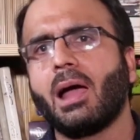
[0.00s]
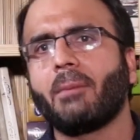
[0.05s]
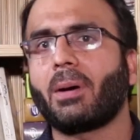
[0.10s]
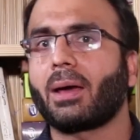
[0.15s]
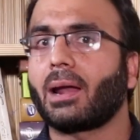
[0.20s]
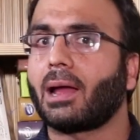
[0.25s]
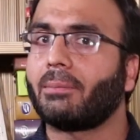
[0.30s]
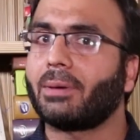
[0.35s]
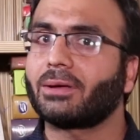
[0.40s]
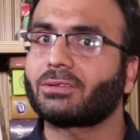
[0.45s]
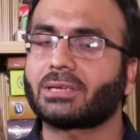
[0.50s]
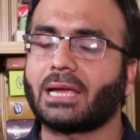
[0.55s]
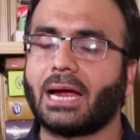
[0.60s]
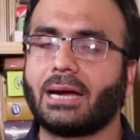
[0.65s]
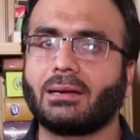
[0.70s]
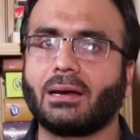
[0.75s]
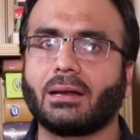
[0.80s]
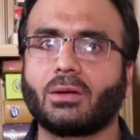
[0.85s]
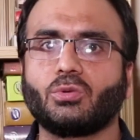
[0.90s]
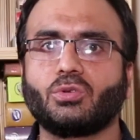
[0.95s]
पानामा
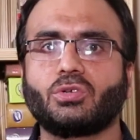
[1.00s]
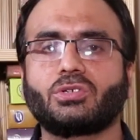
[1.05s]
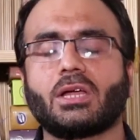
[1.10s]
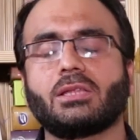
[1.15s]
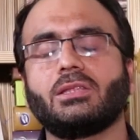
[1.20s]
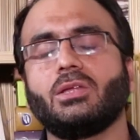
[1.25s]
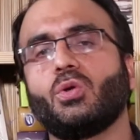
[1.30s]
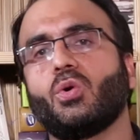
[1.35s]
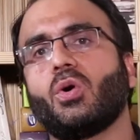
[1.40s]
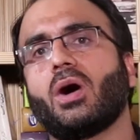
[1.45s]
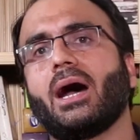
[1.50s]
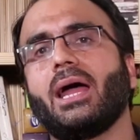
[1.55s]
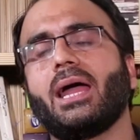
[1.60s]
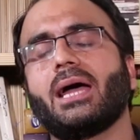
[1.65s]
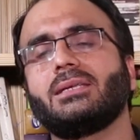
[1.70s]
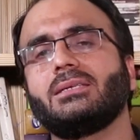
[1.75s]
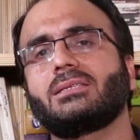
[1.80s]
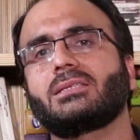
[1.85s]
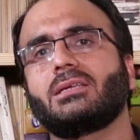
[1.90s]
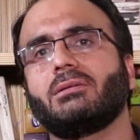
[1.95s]
स्कैंडल गुजशत दिनों
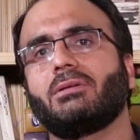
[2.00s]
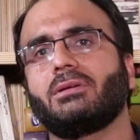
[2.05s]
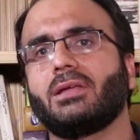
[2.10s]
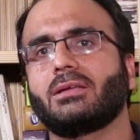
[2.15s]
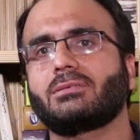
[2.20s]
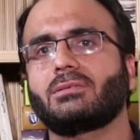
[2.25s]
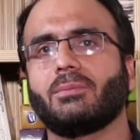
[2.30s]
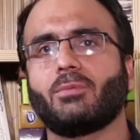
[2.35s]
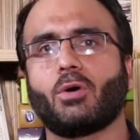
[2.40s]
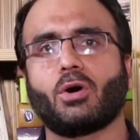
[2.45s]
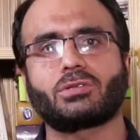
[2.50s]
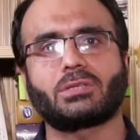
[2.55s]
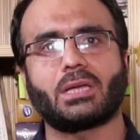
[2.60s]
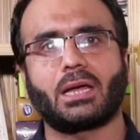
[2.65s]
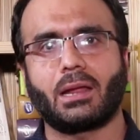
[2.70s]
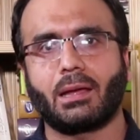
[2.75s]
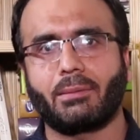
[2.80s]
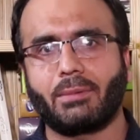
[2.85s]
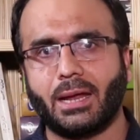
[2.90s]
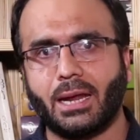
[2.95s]
आया जिसकी वजह से बहुत
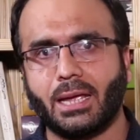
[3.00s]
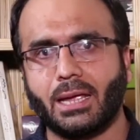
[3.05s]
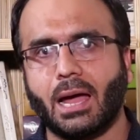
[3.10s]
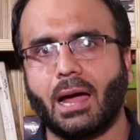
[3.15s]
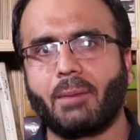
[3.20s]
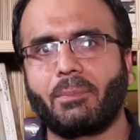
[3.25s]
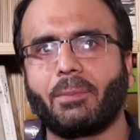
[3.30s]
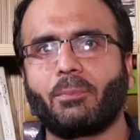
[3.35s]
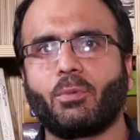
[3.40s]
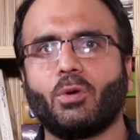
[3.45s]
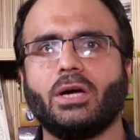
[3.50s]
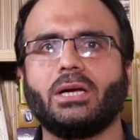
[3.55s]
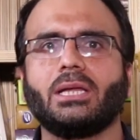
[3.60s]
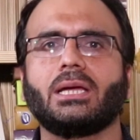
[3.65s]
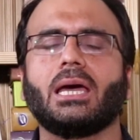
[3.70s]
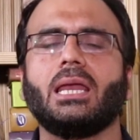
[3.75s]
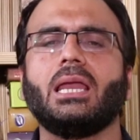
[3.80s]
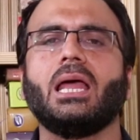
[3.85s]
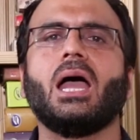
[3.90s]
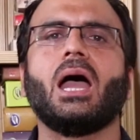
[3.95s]
सारे हमारे यहाँ पे
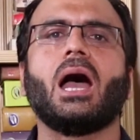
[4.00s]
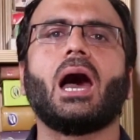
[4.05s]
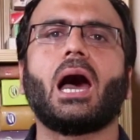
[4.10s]
पोलिटिकल